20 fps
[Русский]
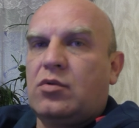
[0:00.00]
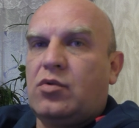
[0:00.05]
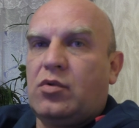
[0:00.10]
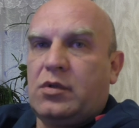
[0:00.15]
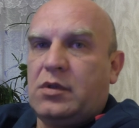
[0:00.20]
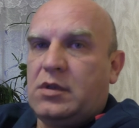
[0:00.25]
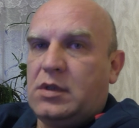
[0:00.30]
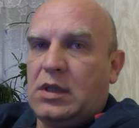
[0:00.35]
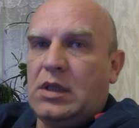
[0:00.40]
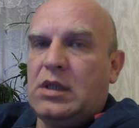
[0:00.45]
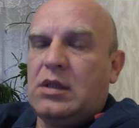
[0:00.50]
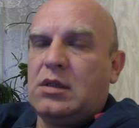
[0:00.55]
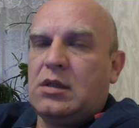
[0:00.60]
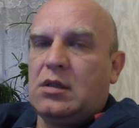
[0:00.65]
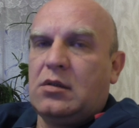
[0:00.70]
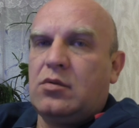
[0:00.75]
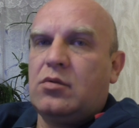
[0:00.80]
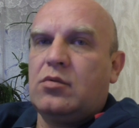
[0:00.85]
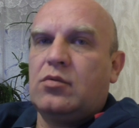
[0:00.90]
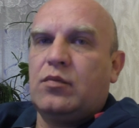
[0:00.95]
То есть это
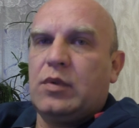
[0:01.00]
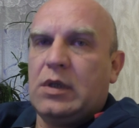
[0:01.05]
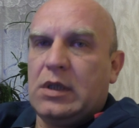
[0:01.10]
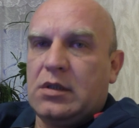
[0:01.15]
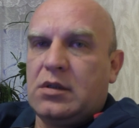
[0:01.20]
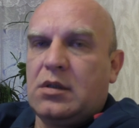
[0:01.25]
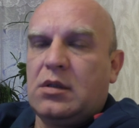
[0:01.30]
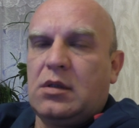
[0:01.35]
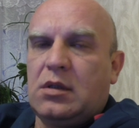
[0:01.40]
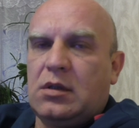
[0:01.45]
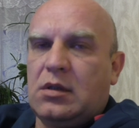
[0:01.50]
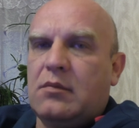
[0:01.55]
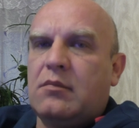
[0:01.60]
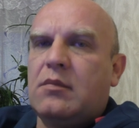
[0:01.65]
low budget, это